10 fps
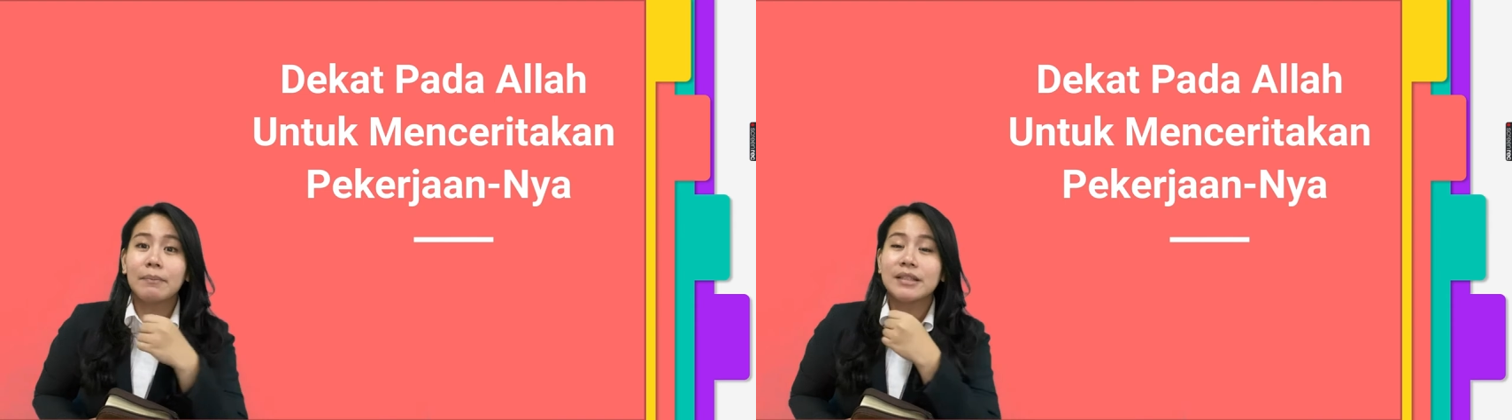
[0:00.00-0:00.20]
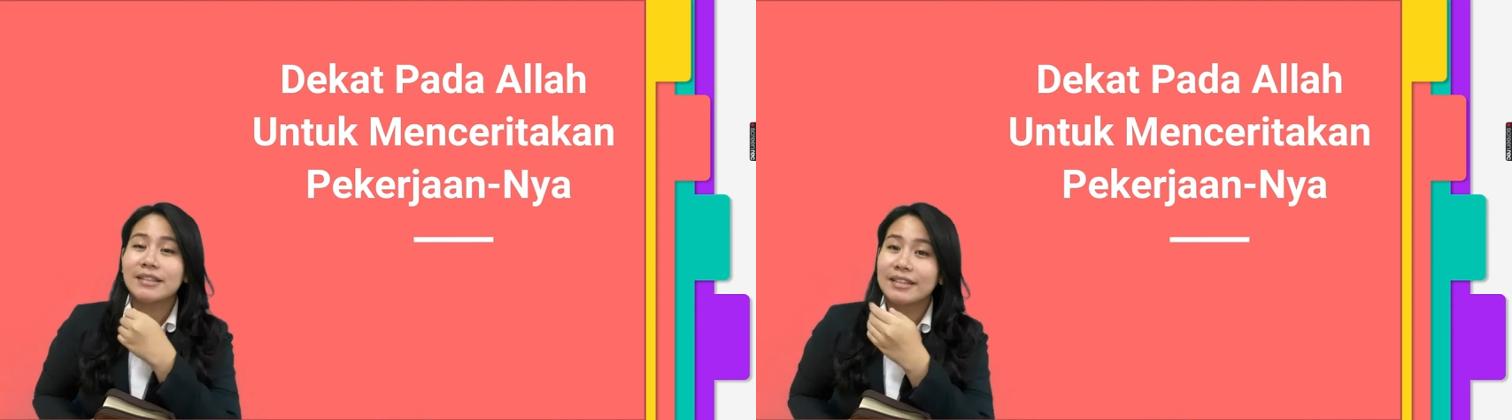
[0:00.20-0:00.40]

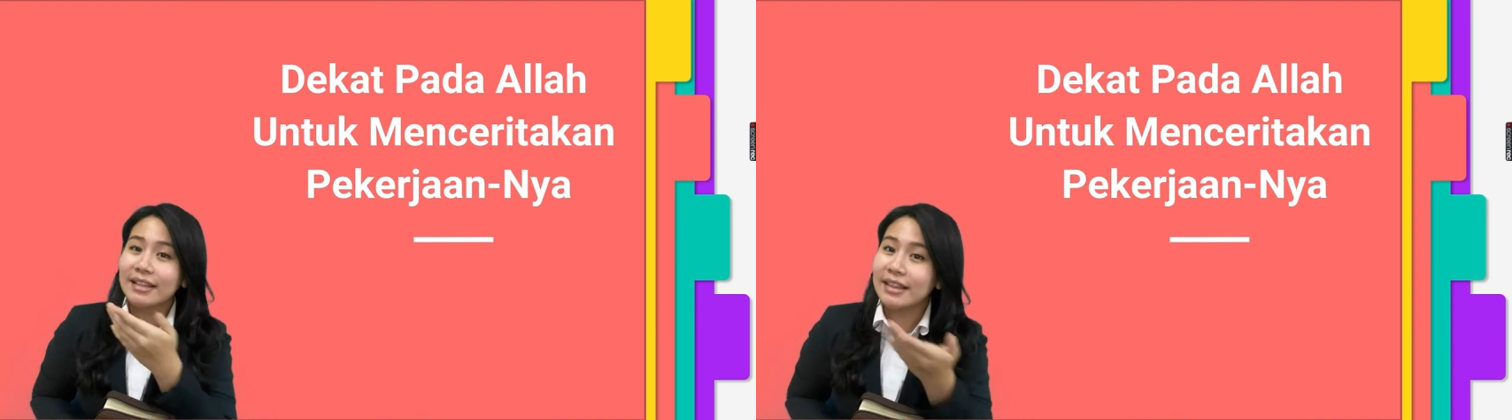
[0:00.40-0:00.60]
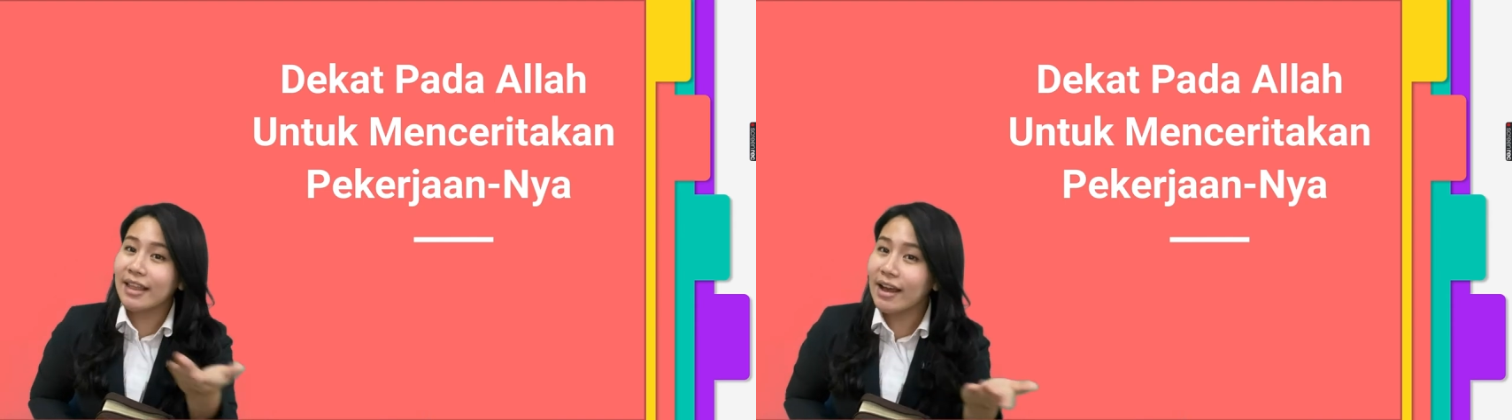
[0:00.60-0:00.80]

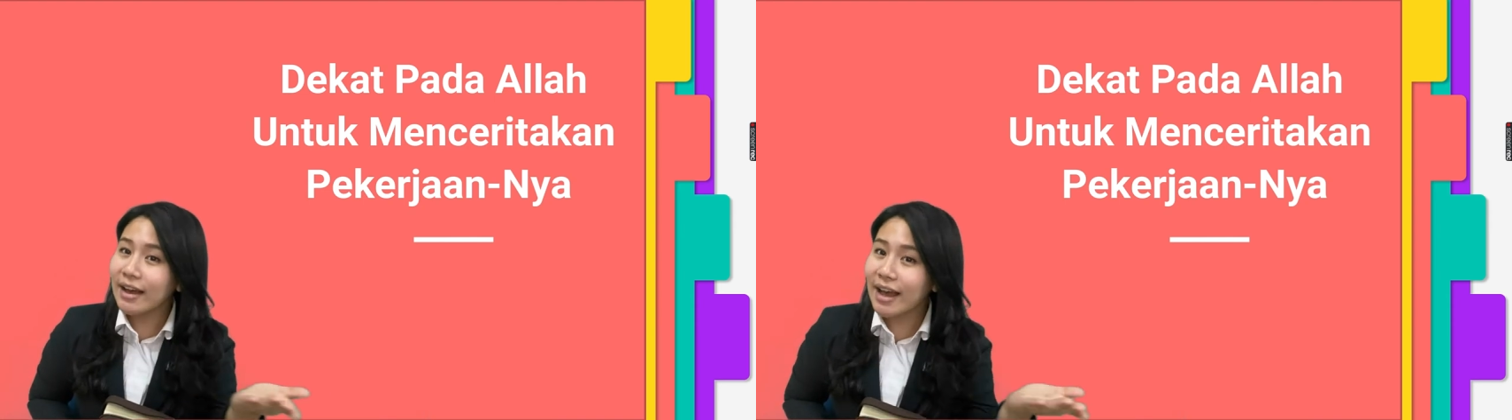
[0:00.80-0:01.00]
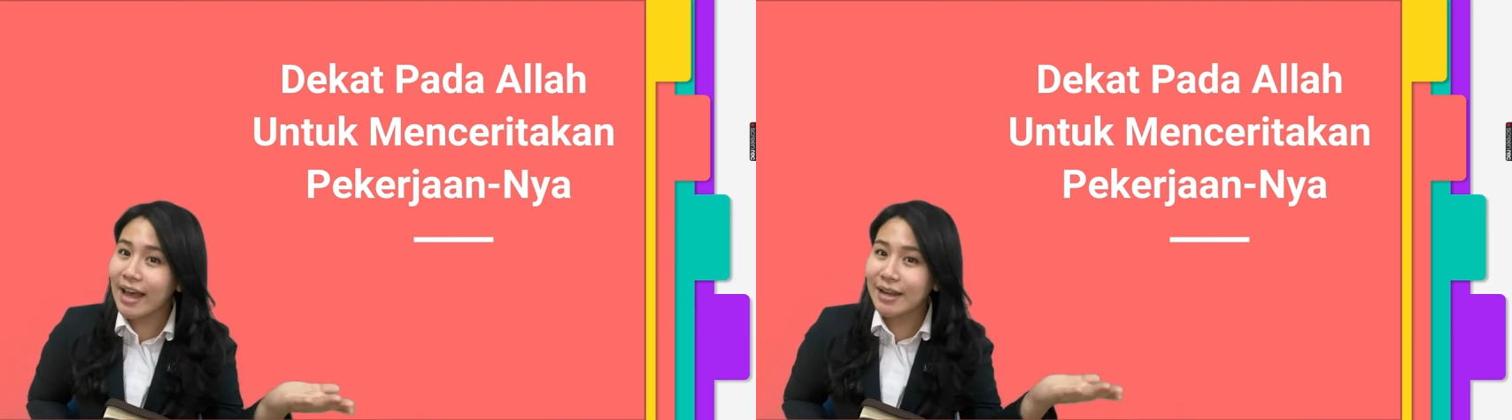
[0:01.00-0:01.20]

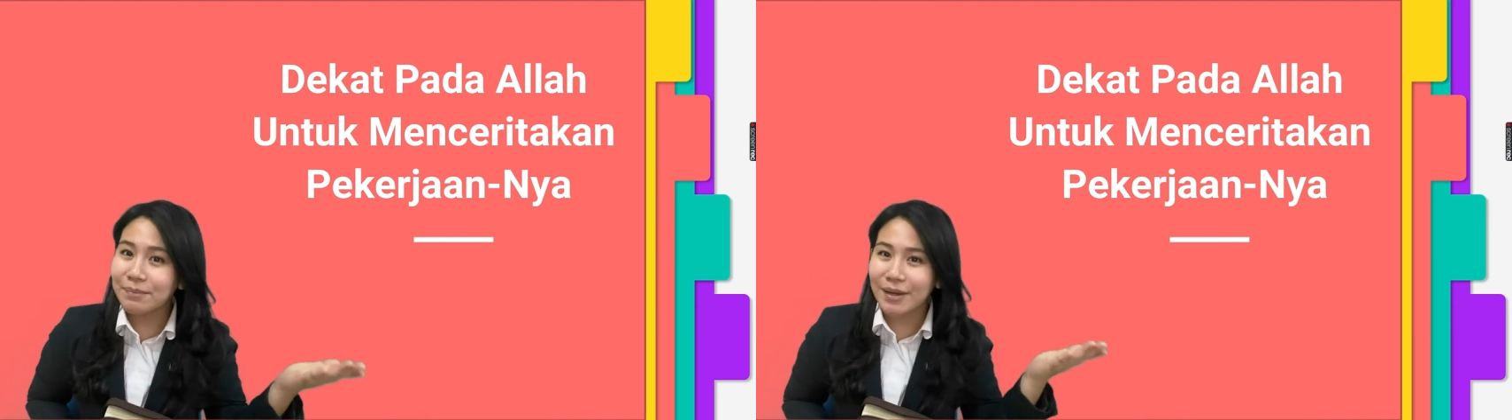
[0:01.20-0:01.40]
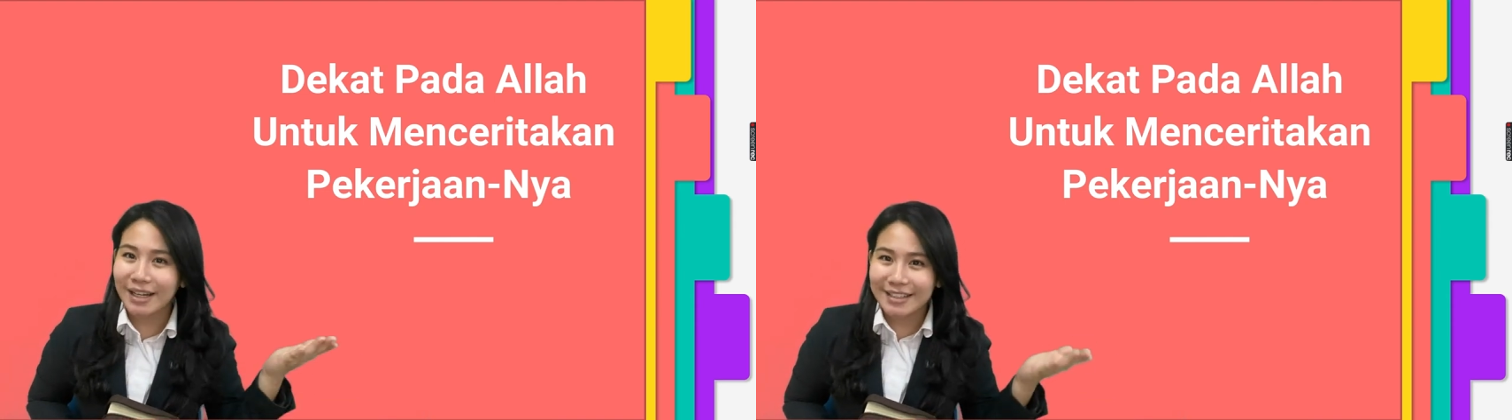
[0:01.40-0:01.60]

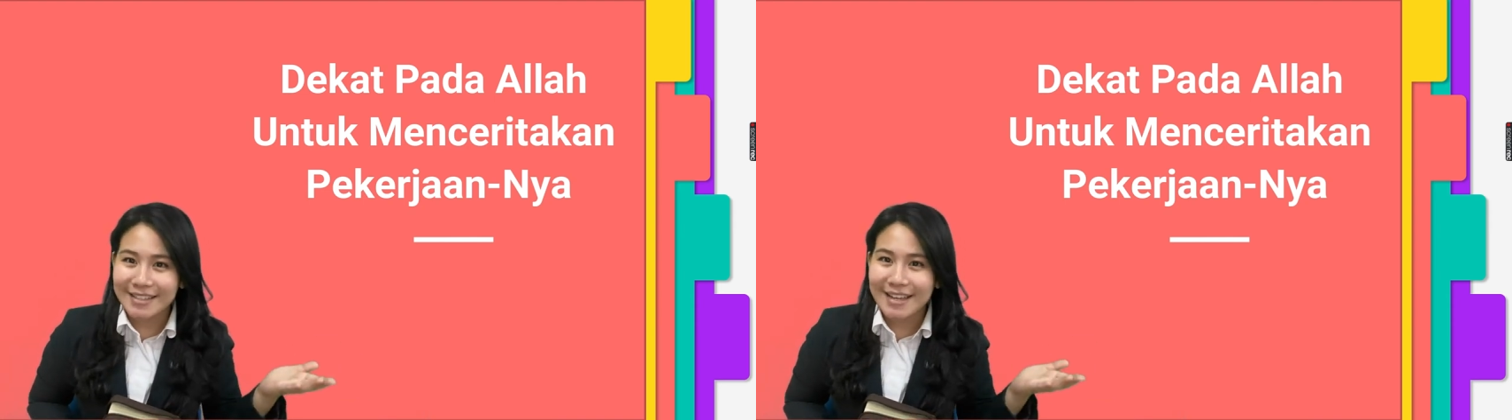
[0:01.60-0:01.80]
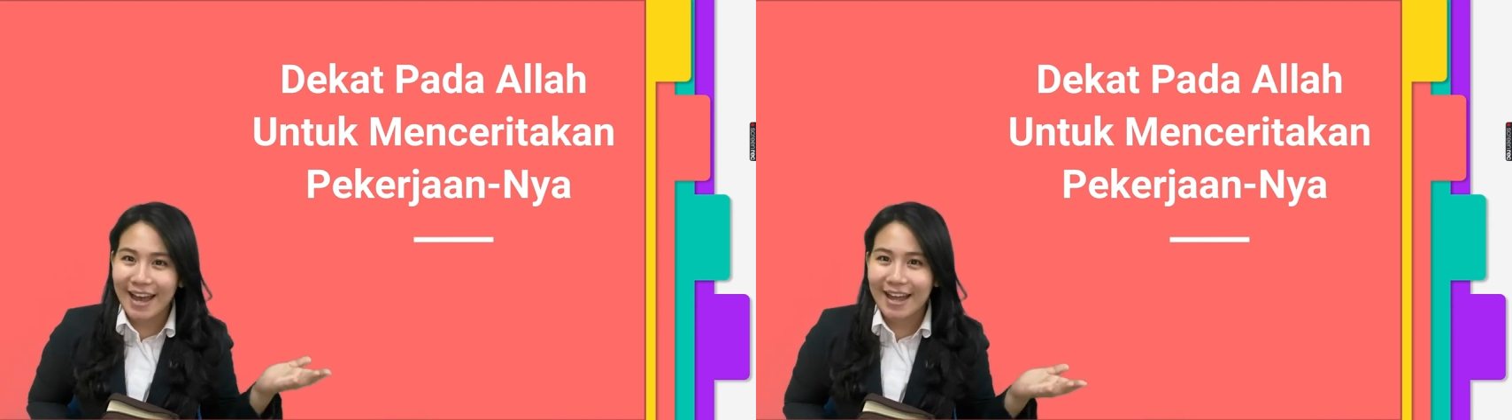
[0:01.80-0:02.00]
menceritakan
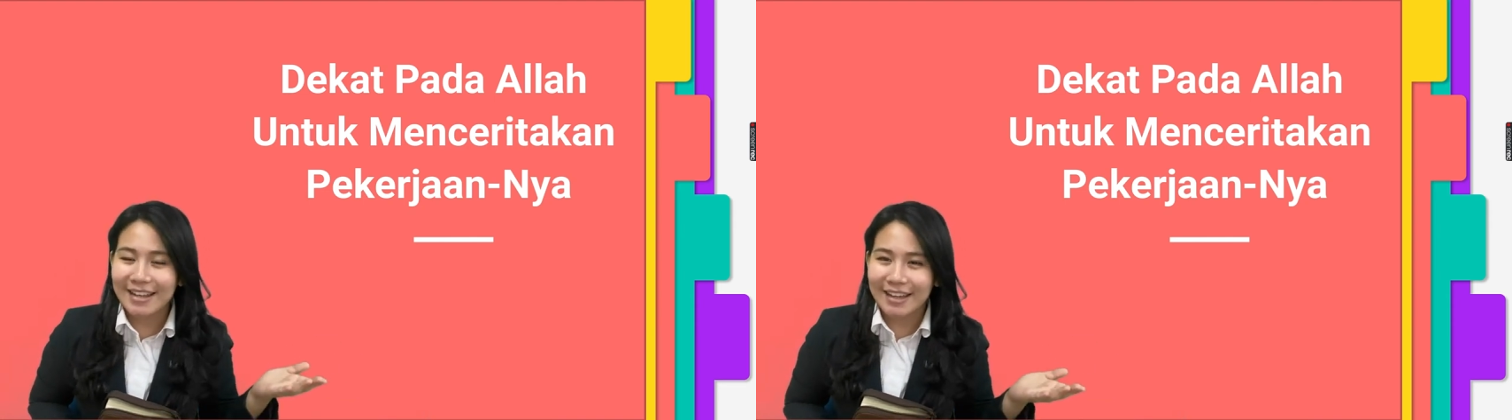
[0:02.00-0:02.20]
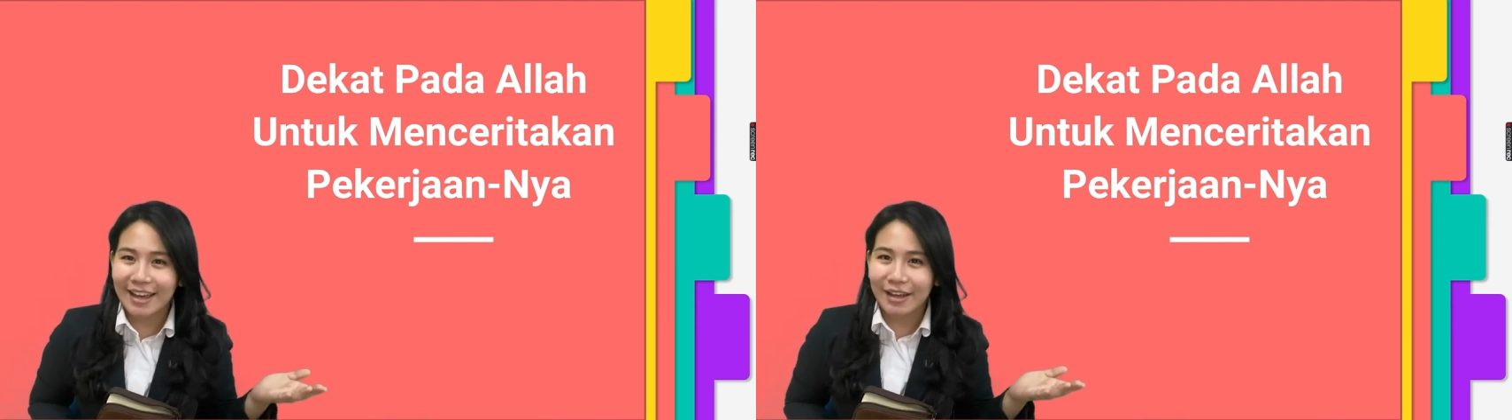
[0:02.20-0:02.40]

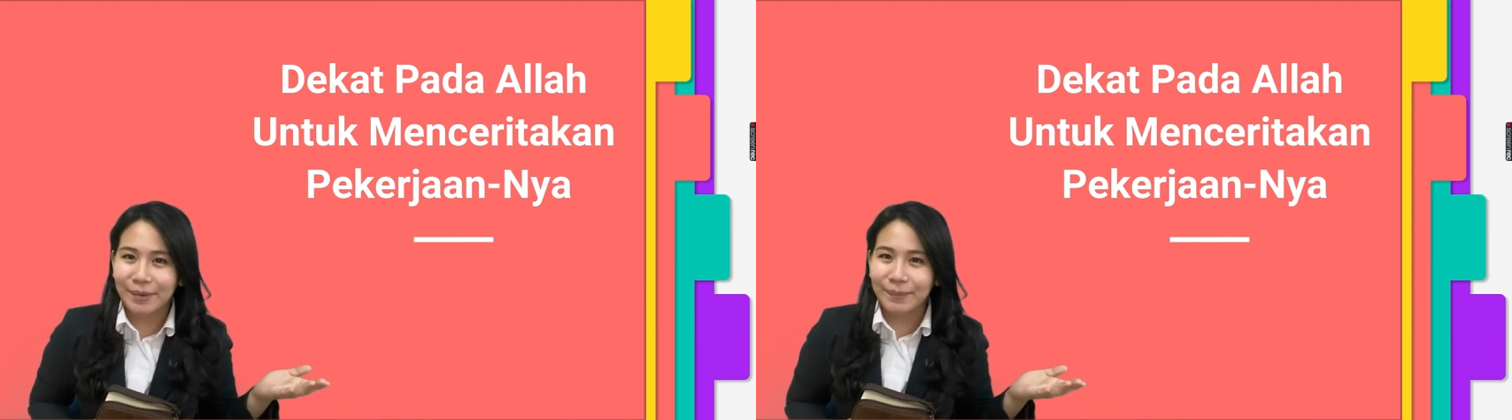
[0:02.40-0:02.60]
pekerjaannya.